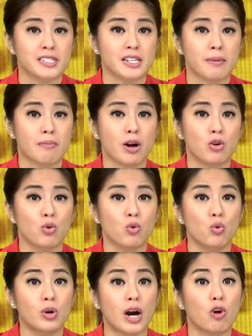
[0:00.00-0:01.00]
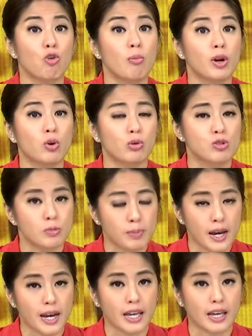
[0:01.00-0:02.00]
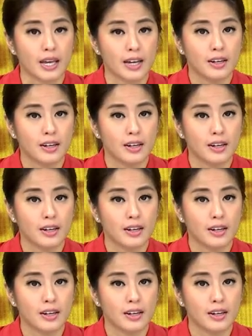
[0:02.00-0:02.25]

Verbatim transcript: sa magkukulang umanong supply.